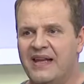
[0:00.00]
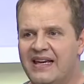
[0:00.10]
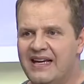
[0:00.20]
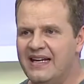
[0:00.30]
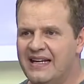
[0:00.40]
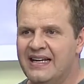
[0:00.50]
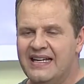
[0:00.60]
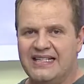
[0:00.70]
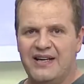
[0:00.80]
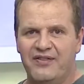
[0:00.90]
Isso. Ele
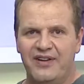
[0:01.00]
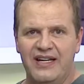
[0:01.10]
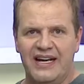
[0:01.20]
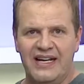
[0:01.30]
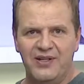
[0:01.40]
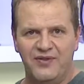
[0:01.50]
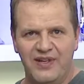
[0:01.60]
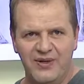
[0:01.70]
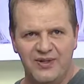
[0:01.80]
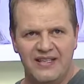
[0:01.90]
se referia àqueles
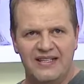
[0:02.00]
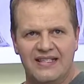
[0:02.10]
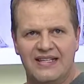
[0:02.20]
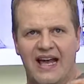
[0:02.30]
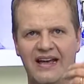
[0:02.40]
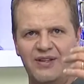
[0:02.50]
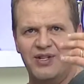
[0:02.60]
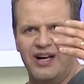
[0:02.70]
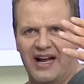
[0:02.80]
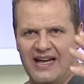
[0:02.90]
filhos que saem
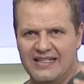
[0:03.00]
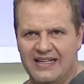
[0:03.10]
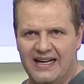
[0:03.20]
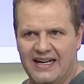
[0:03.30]
de casa, né?